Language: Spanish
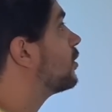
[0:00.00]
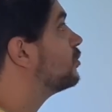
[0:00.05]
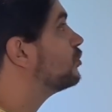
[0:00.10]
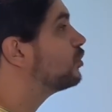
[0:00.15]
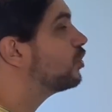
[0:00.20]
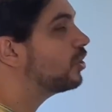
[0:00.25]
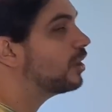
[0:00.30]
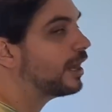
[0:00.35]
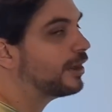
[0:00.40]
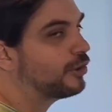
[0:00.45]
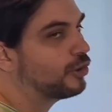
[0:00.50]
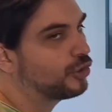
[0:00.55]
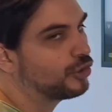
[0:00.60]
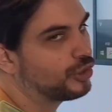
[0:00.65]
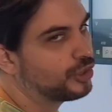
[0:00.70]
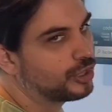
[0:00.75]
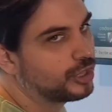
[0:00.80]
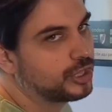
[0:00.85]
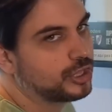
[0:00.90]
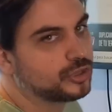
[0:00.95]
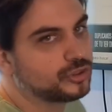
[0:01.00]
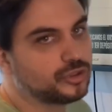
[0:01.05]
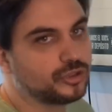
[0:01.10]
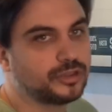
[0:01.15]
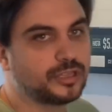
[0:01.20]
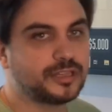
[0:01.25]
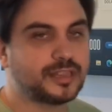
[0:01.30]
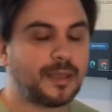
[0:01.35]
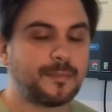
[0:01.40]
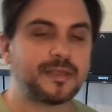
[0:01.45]
dólar hoy,
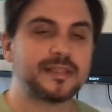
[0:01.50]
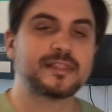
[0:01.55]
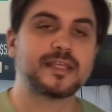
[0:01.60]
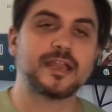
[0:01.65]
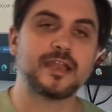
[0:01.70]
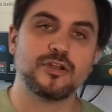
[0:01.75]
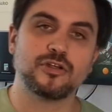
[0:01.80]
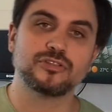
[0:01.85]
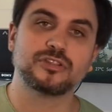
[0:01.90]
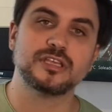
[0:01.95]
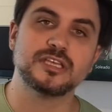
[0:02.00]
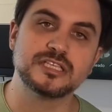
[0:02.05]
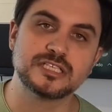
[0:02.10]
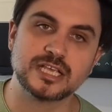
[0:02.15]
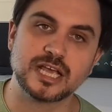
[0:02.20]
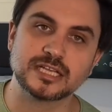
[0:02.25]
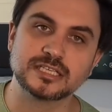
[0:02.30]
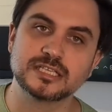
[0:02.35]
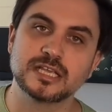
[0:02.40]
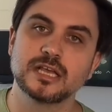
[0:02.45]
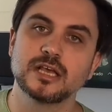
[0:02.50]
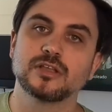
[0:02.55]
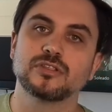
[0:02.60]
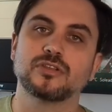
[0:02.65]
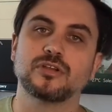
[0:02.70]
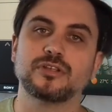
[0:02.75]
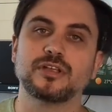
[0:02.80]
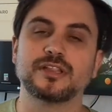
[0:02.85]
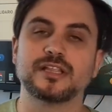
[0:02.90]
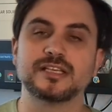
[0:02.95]
donde también tenés noticias,
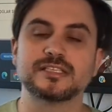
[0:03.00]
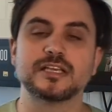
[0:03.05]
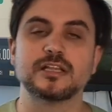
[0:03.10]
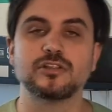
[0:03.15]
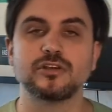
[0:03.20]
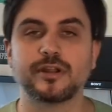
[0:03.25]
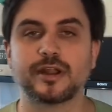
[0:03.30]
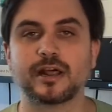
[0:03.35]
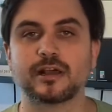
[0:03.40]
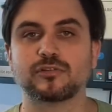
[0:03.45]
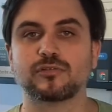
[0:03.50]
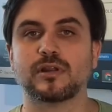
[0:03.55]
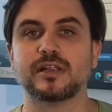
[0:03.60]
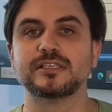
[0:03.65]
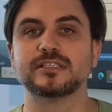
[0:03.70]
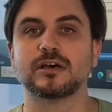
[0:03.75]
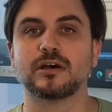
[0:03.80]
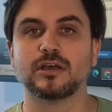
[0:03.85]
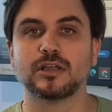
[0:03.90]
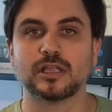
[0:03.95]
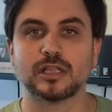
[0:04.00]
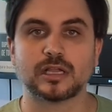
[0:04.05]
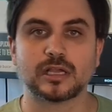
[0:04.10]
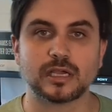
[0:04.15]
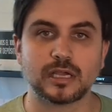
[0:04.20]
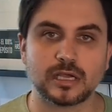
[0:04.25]
donde tenés el dólar actualizado